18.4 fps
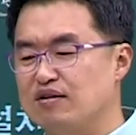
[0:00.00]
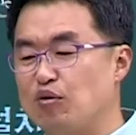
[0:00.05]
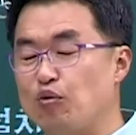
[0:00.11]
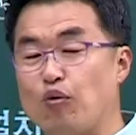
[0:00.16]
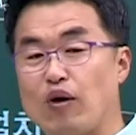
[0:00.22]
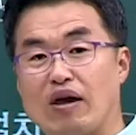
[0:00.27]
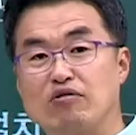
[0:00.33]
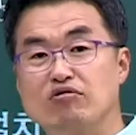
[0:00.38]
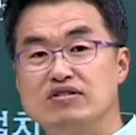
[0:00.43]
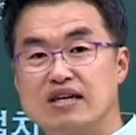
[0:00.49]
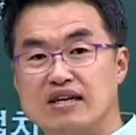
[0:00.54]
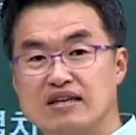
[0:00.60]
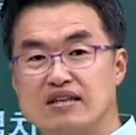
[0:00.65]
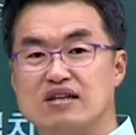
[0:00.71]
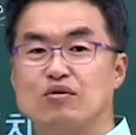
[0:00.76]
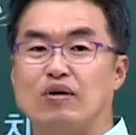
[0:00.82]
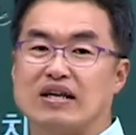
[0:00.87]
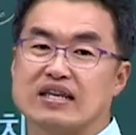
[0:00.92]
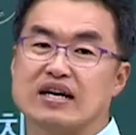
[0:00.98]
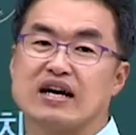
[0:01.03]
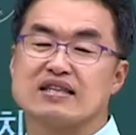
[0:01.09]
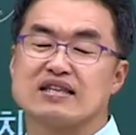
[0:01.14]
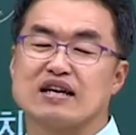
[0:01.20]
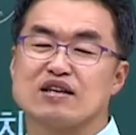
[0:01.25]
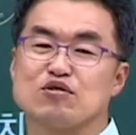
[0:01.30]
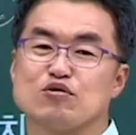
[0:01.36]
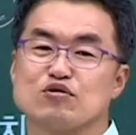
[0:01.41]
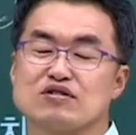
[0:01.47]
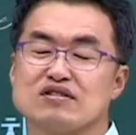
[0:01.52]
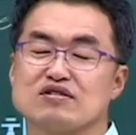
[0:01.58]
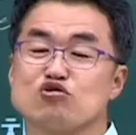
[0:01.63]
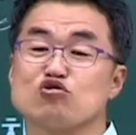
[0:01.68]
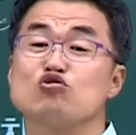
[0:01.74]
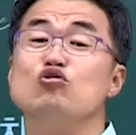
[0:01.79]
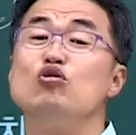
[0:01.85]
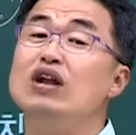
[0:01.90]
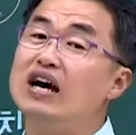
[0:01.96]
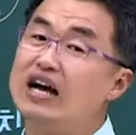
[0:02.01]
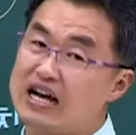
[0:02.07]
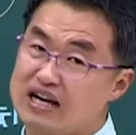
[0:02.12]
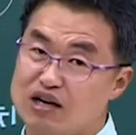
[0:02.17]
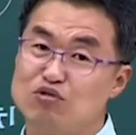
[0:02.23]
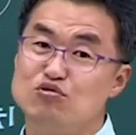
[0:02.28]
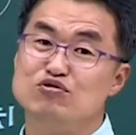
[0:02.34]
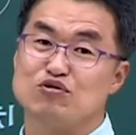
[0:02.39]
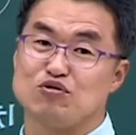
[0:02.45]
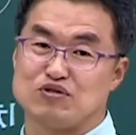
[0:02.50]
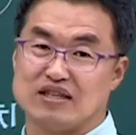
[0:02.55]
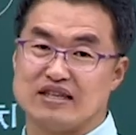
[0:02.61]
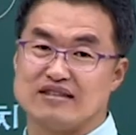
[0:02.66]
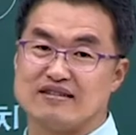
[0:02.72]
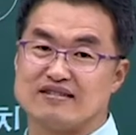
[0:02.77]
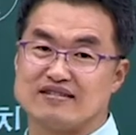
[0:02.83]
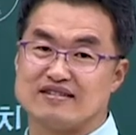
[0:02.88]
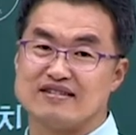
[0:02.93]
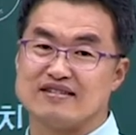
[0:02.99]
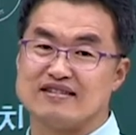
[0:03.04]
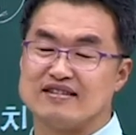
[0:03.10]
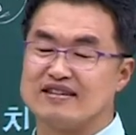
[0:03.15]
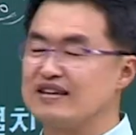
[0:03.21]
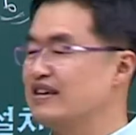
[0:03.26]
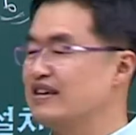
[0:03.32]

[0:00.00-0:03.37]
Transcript: 외국 상인들이 왔다 갔다 하는 곳은 수도랑 가까운 곳에 있거든.